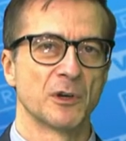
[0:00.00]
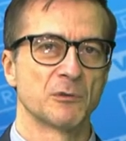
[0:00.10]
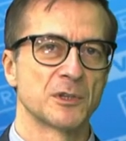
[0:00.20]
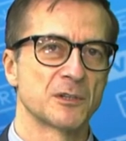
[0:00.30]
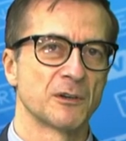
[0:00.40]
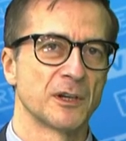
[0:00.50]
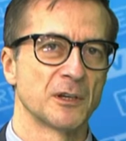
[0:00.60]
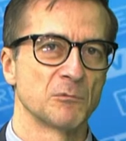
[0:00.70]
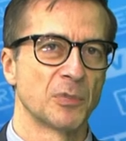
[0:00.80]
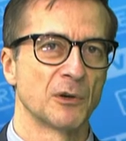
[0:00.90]
e questo
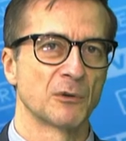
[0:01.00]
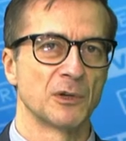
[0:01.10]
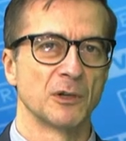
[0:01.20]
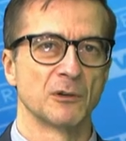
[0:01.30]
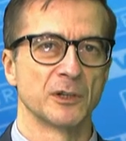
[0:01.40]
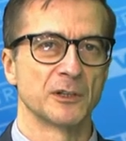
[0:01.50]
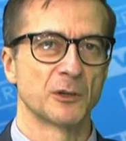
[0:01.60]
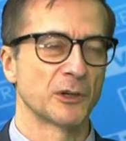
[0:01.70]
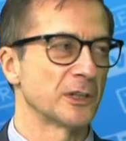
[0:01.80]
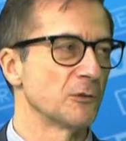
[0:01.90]
è un po'
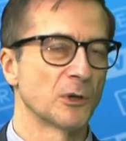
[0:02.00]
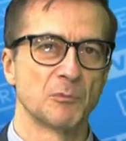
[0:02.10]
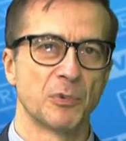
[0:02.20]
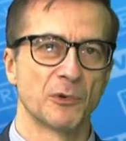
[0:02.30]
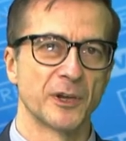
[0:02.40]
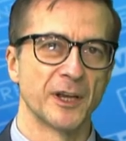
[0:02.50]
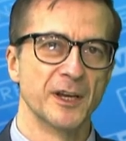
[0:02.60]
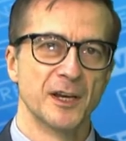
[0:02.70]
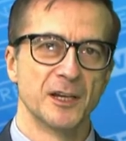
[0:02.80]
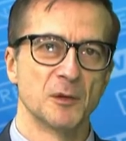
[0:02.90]
l'interrogativo che pone
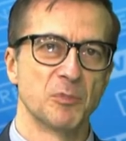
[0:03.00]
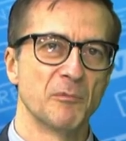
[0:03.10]
eh,